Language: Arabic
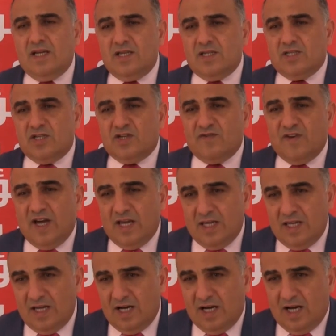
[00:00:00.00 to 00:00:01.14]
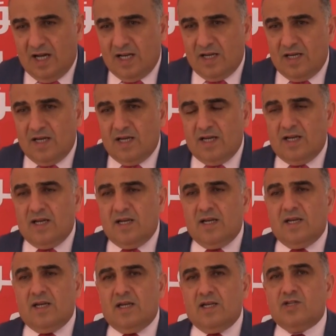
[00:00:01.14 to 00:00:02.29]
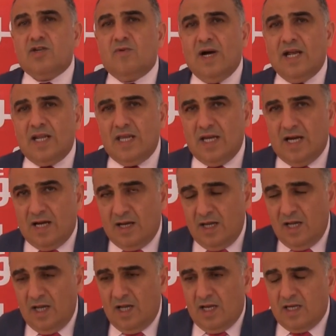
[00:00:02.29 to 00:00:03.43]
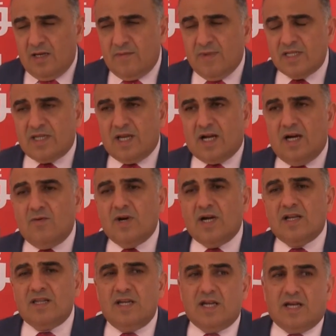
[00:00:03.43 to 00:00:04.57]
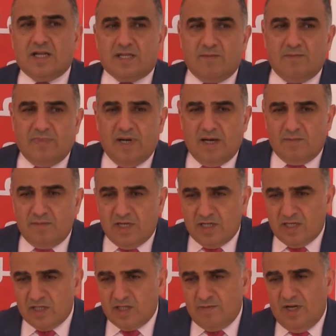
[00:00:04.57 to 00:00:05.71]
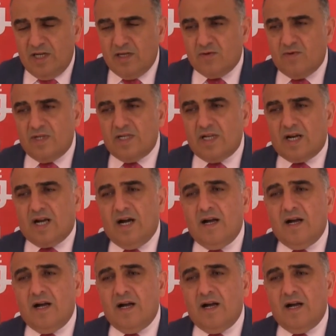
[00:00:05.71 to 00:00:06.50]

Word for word: الاستشفائيه الجواريه للمنطقه وكذلك اطباء من جمعيه وين